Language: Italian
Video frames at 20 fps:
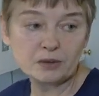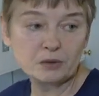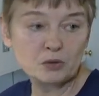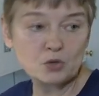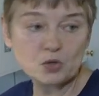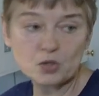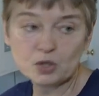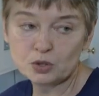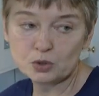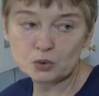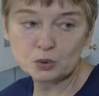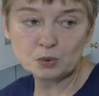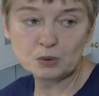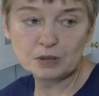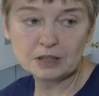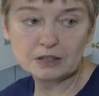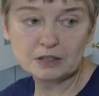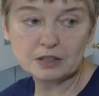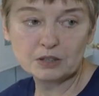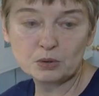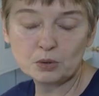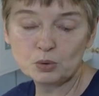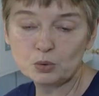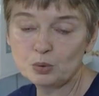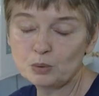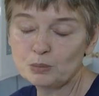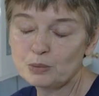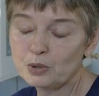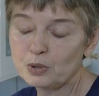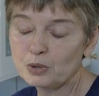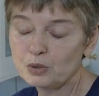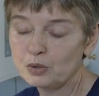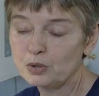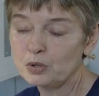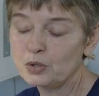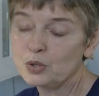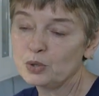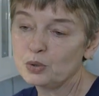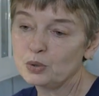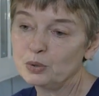Non c'è nessun antidoto, muoiono
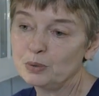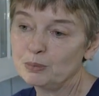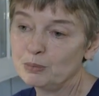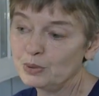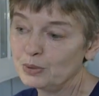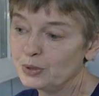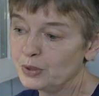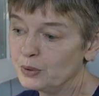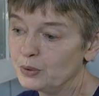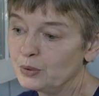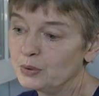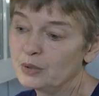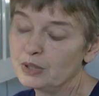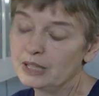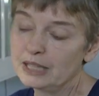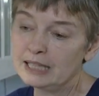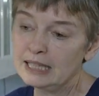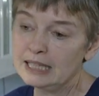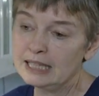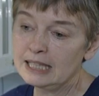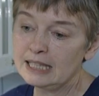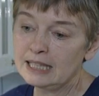nel giro di poche ore.